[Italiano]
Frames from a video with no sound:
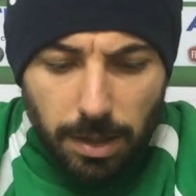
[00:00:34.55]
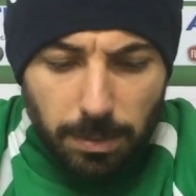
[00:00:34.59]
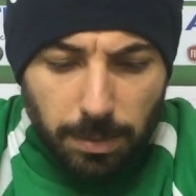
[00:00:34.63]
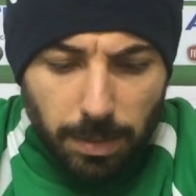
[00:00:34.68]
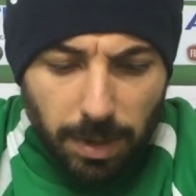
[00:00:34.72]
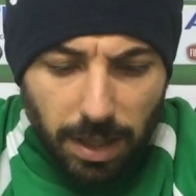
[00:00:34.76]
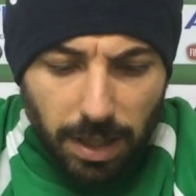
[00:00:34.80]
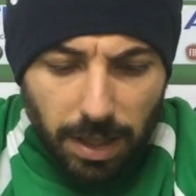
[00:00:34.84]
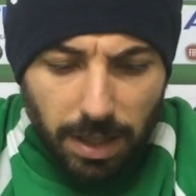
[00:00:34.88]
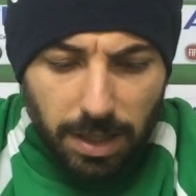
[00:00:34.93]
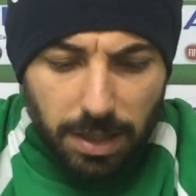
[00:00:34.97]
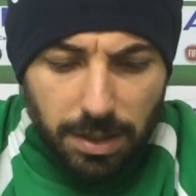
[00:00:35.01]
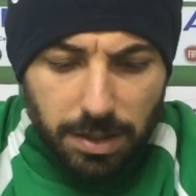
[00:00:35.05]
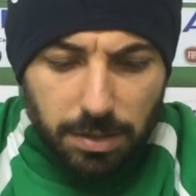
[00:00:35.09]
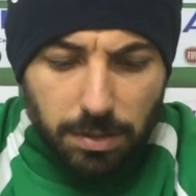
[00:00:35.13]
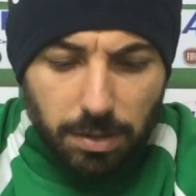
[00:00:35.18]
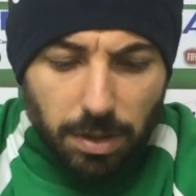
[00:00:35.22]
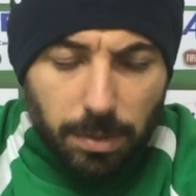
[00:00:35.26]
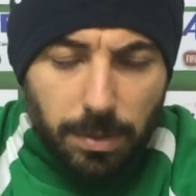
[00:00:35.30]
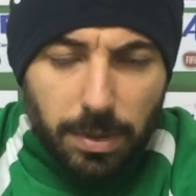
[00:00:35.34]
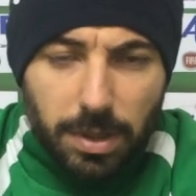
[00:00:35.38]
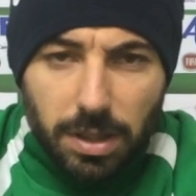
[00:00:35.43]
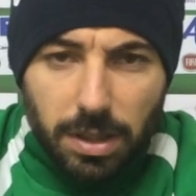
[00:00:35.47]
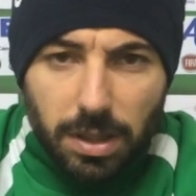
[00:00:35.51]
ma
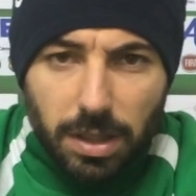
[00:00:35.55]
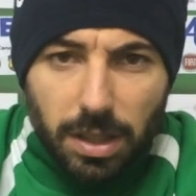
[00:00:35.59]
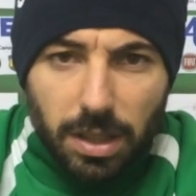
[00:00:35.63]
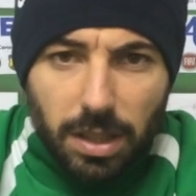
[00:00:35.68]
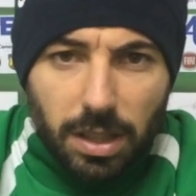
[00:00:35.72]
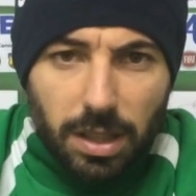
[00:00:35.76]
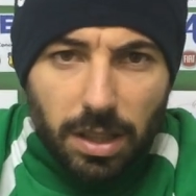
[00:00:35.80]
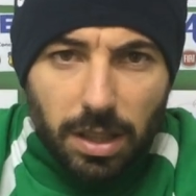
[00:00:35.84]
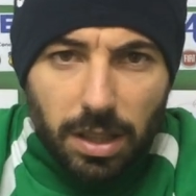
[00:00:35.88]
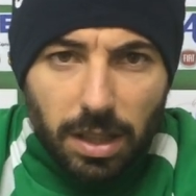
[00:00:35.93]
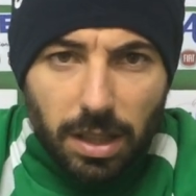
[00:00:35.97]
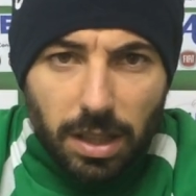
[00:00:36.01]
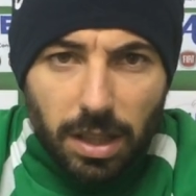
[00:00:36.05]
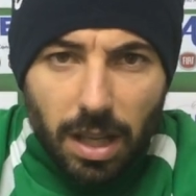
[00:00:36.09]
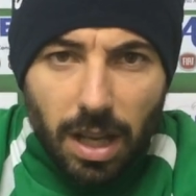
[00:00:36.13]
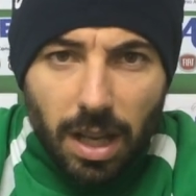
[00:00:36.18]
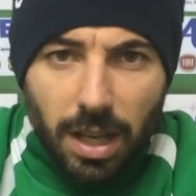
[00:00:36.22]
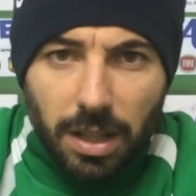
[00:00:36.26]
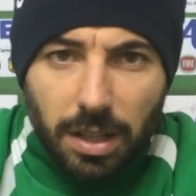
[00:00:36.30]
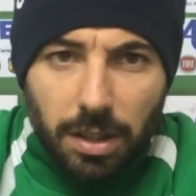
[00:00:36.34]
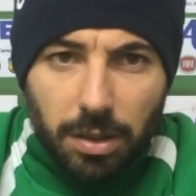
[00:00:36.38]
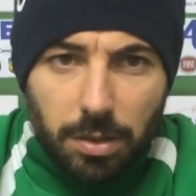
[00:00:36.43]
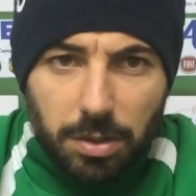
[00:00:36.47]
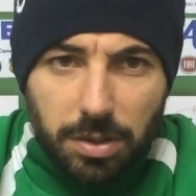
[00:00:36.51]
sicuramente
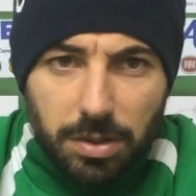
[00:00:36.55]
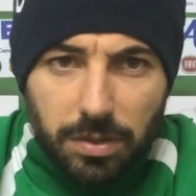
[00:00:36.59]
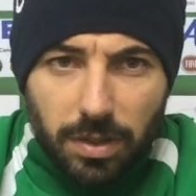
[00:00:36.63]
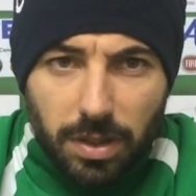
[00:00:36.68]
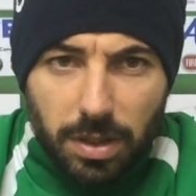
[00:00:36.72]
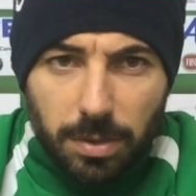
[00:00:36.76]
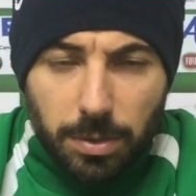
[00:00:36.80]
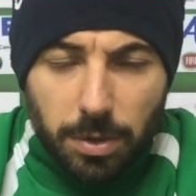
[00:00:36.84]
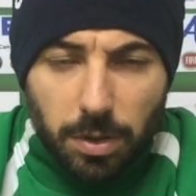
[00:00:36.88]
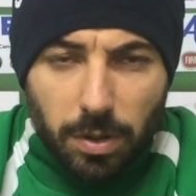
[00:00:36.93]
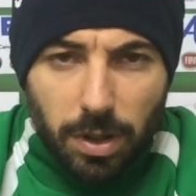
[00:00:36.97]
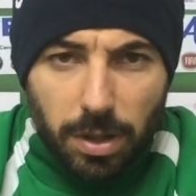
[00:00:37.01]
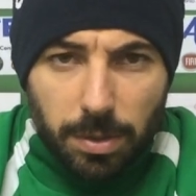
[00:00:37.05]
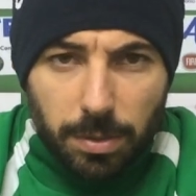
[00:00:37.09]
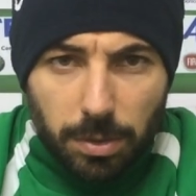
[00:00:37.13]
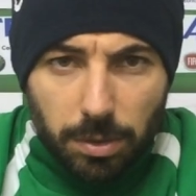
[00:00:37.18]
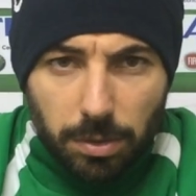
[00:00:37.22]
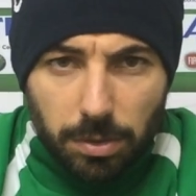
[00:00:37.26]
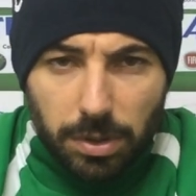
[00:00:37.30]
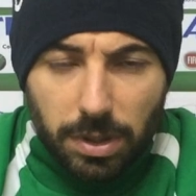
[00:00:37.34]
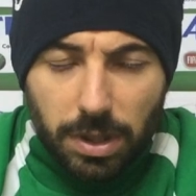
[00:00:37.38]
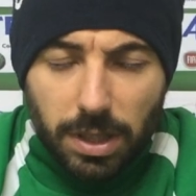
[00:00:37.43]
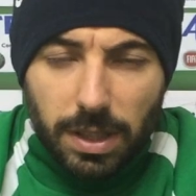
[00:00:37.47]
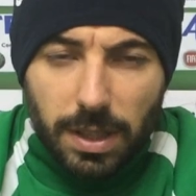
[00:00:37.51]
anche noi ci faremo trovare
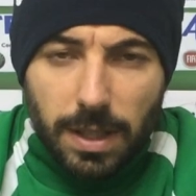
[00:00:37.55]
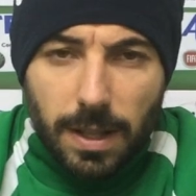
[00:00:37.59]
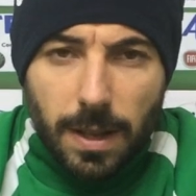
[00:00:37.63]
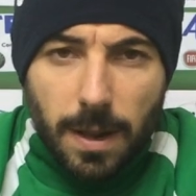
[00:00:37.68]
pronti.